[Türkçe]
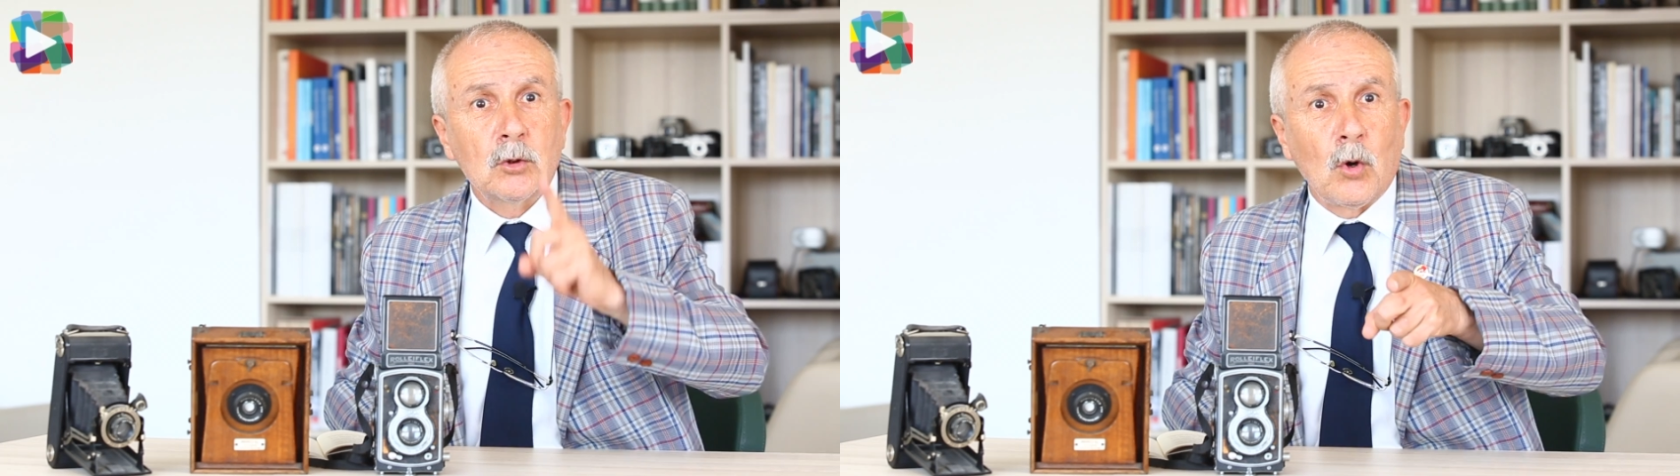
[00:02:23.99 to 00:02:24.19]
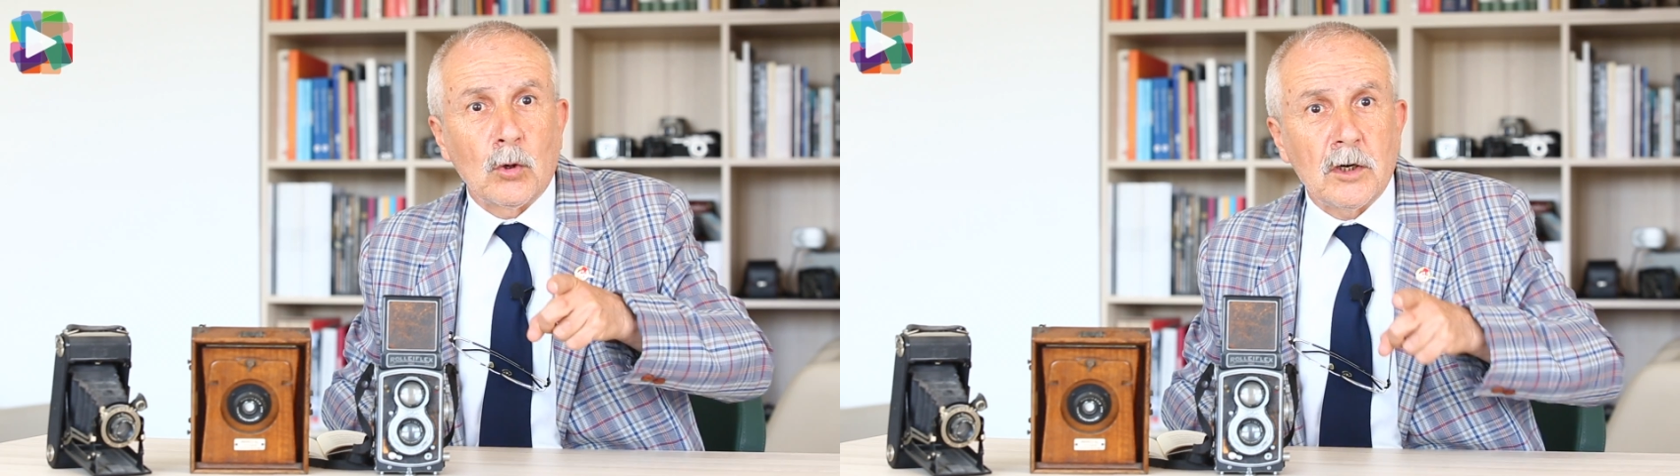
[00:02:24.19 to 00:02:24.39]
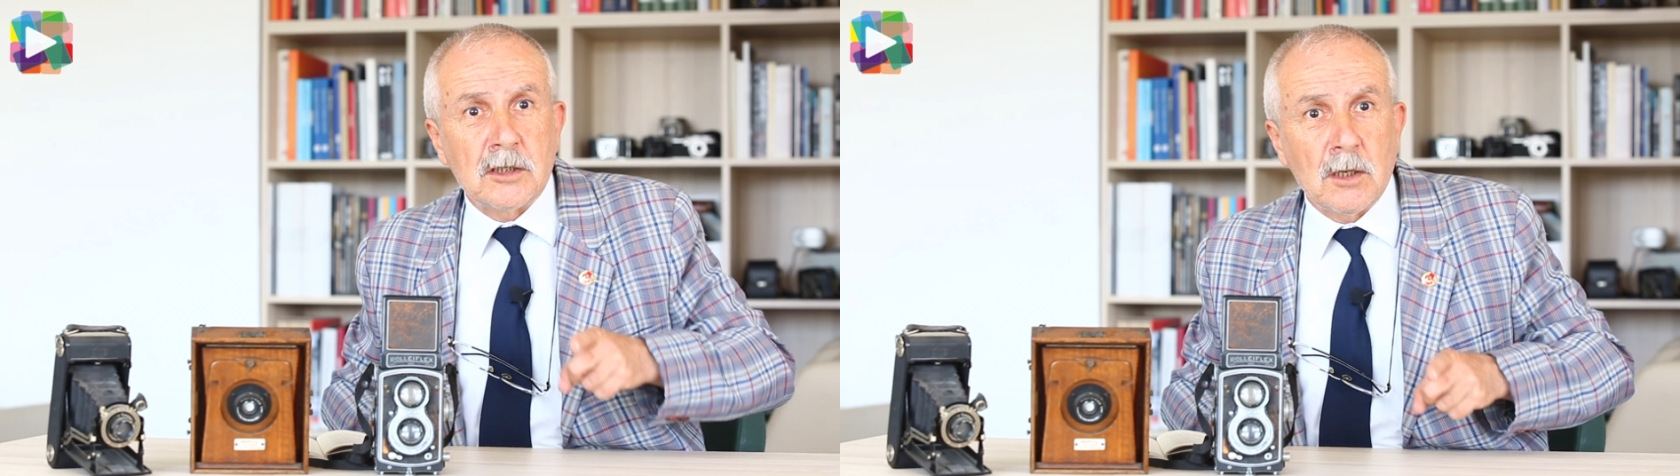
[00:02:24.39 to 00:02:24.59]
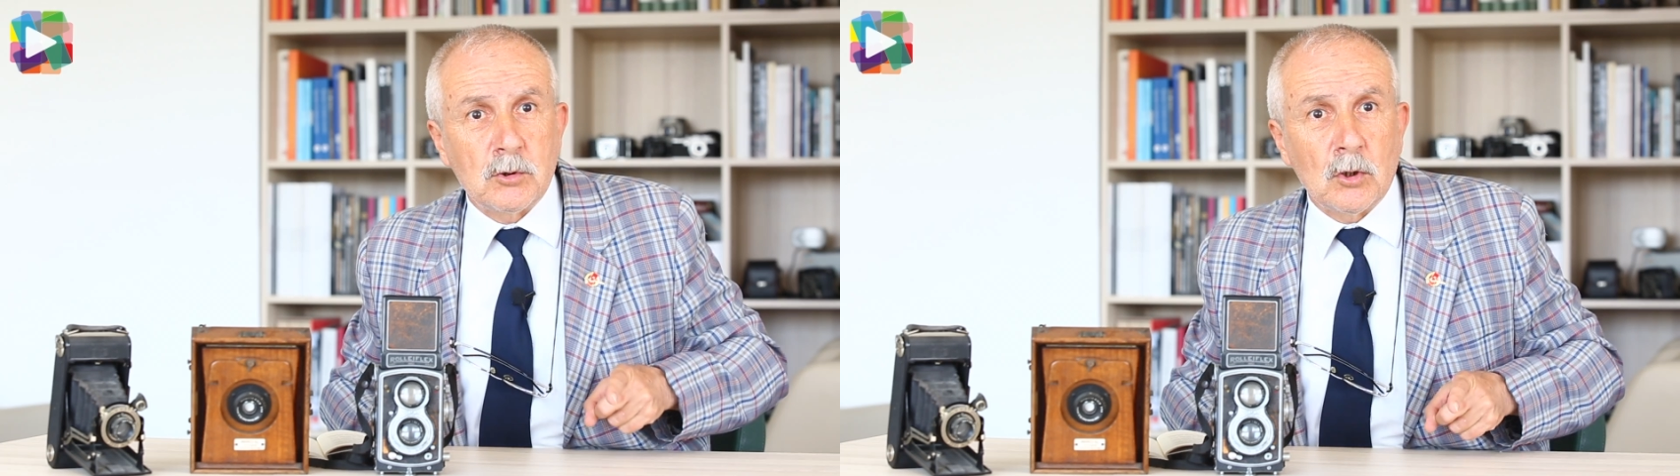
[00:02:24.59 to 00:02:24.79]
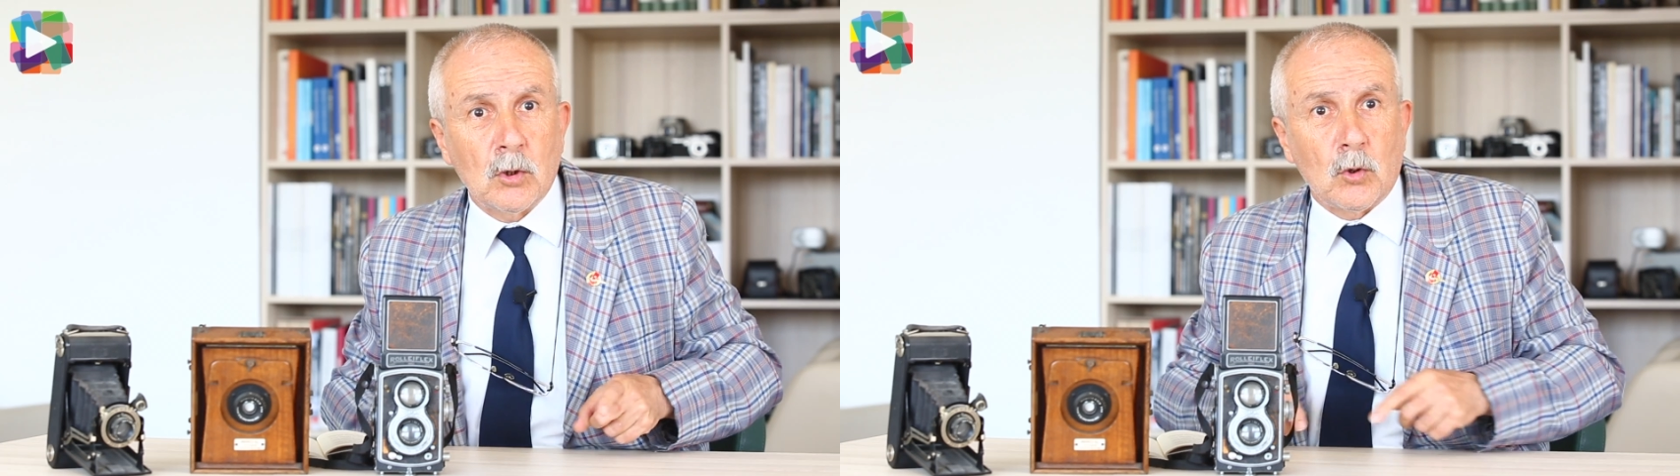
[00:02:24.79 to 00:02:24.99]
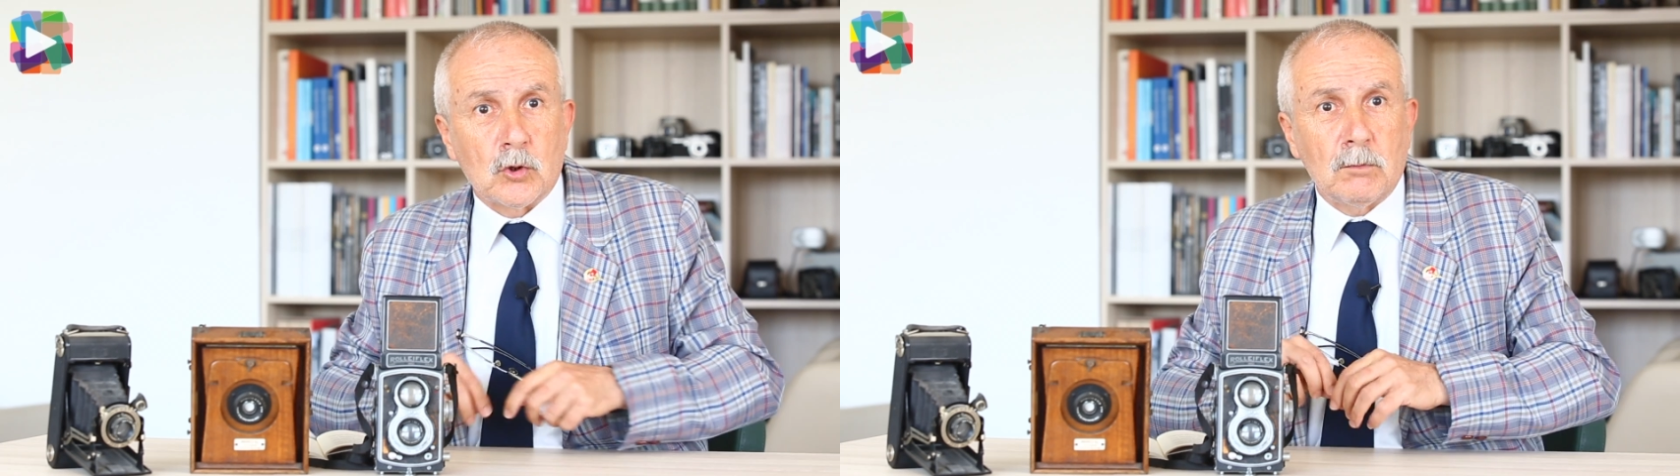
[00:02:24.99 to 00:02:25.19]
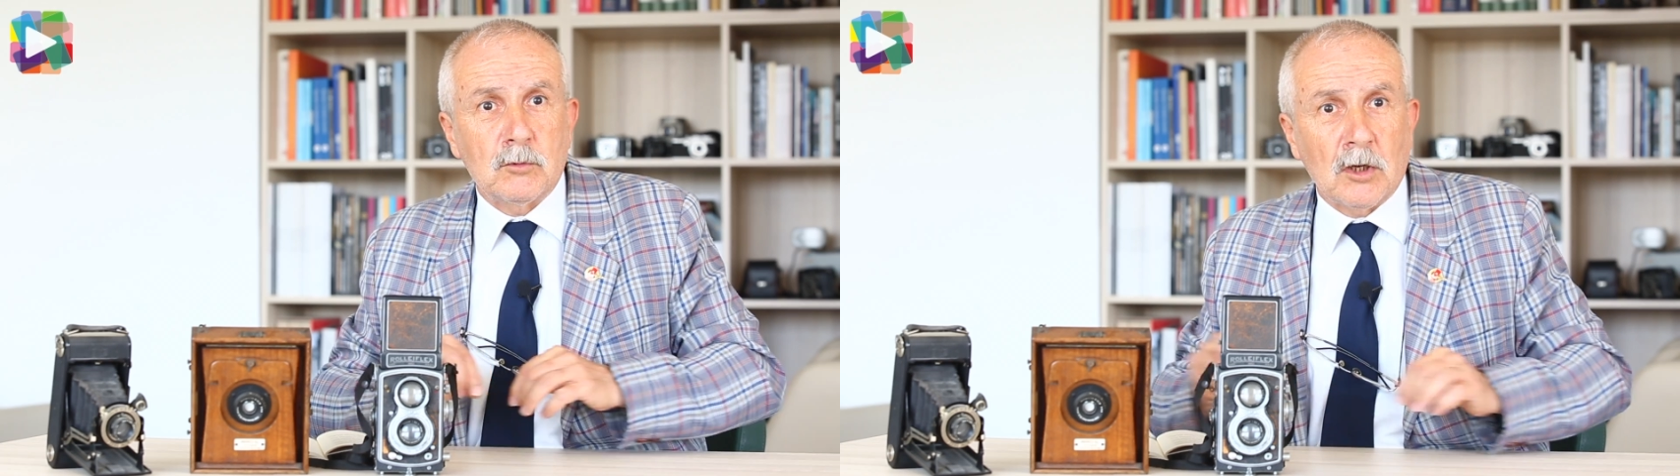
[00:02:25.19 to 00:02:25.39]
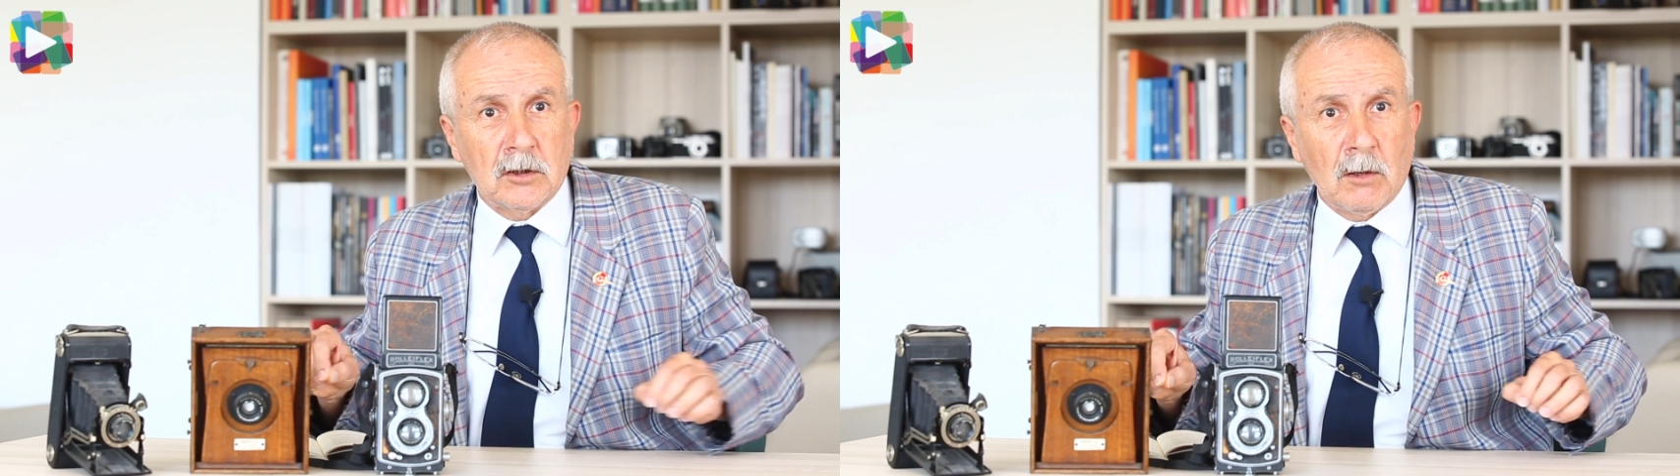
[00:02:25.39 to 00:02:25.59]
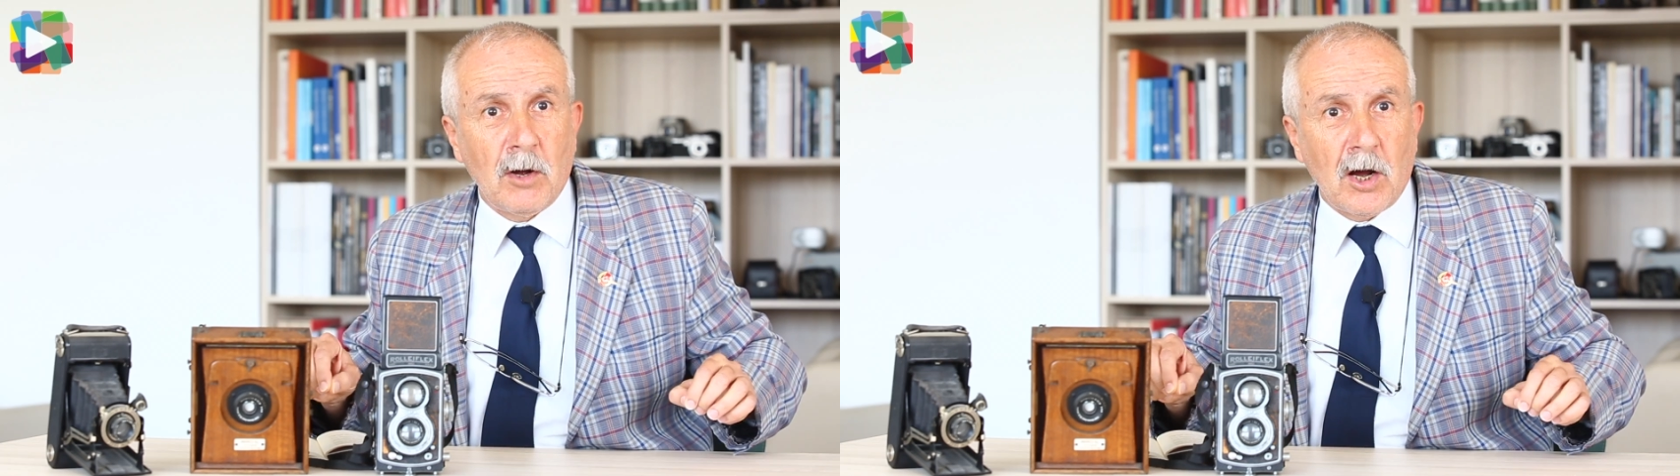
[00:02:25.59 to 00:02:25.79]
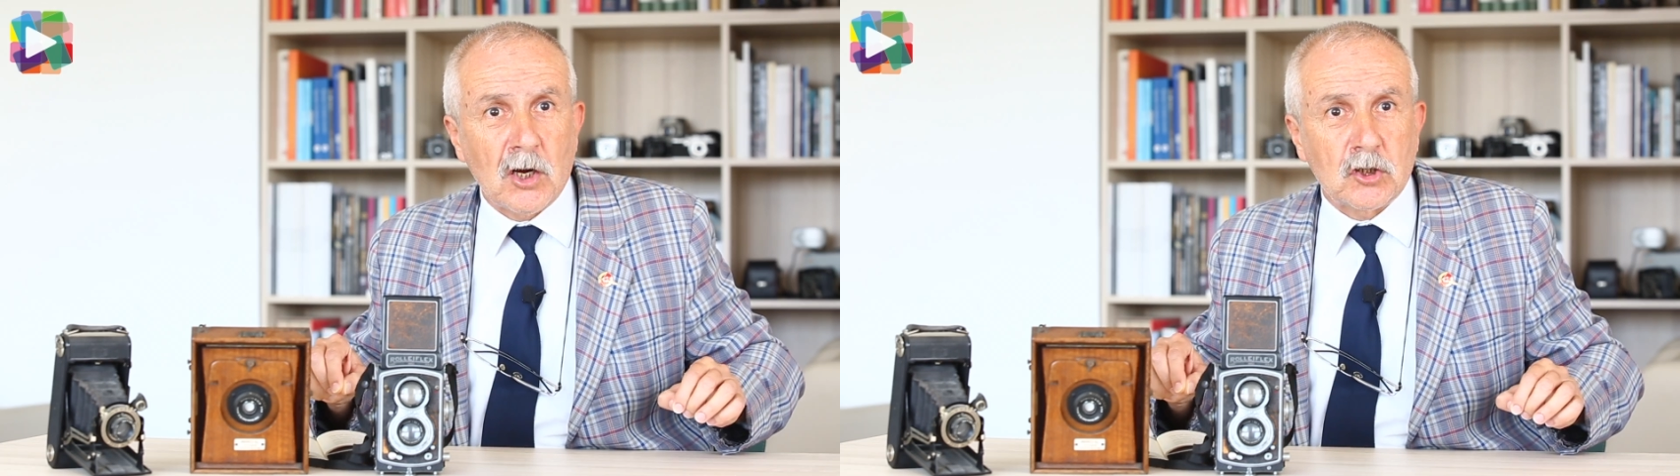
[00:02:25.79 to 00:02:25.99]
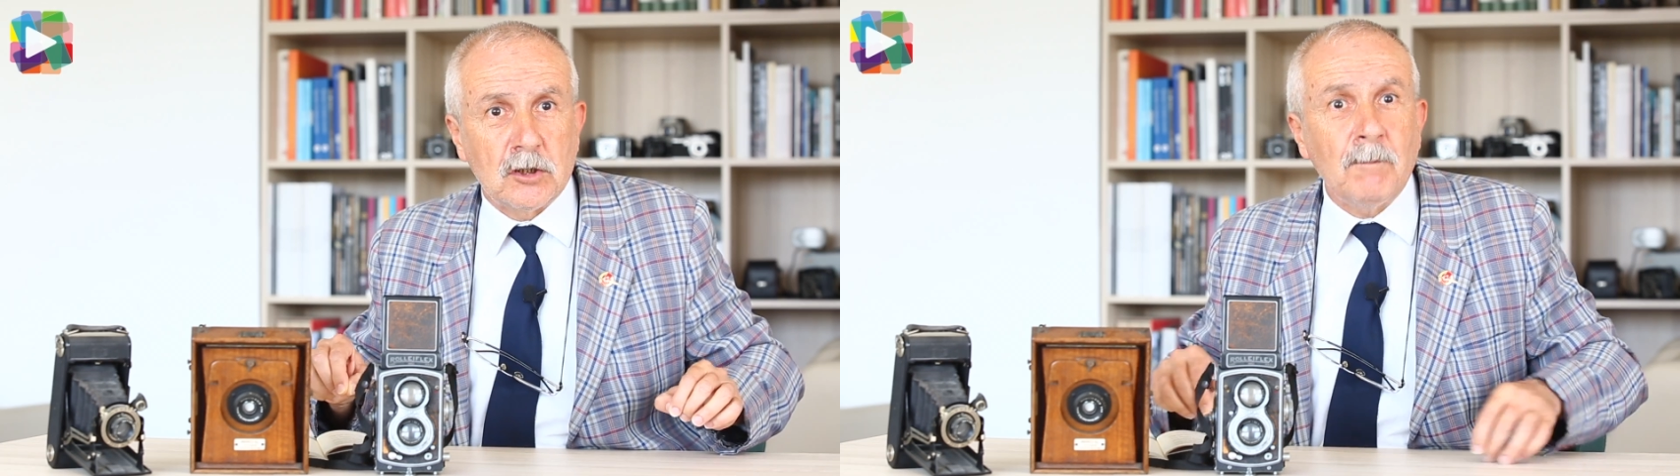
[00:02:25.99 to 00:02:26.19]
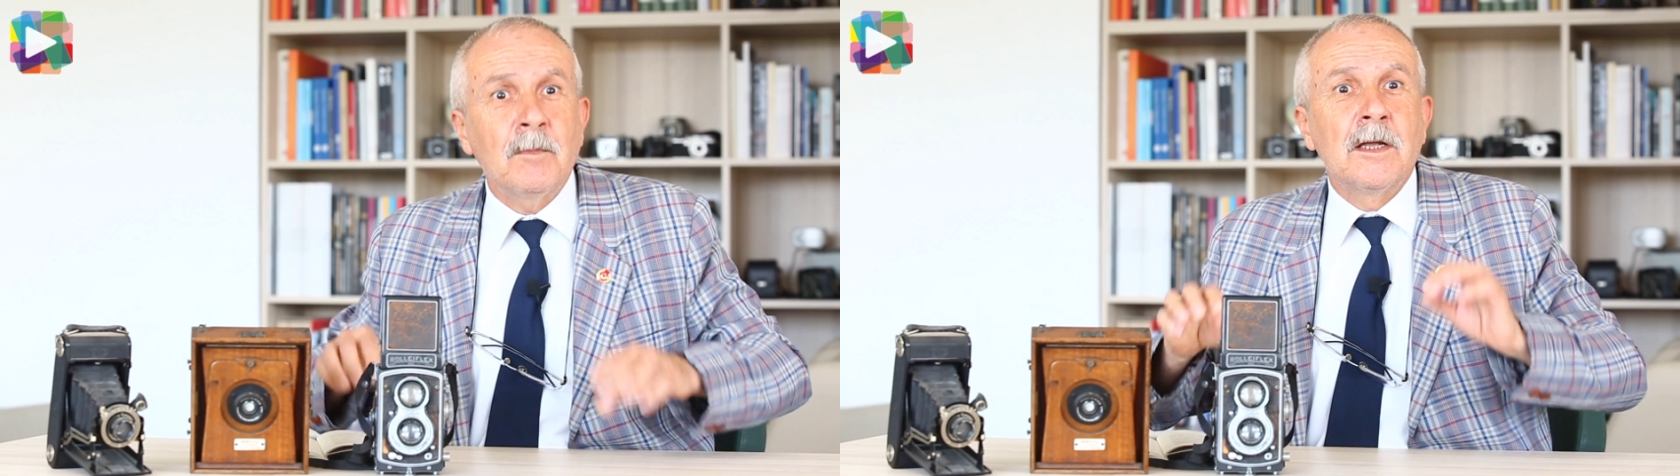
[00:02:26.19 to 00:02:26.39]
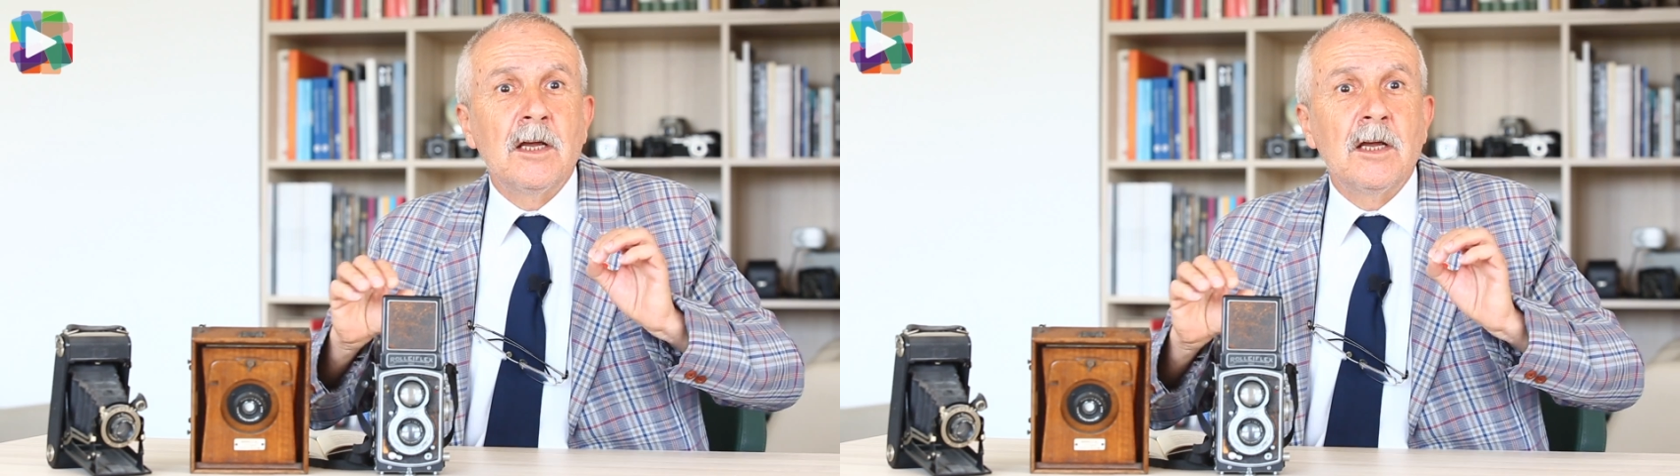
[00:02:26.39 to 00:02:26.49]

Doğru resepsiyona koştum. Çantamı açtım.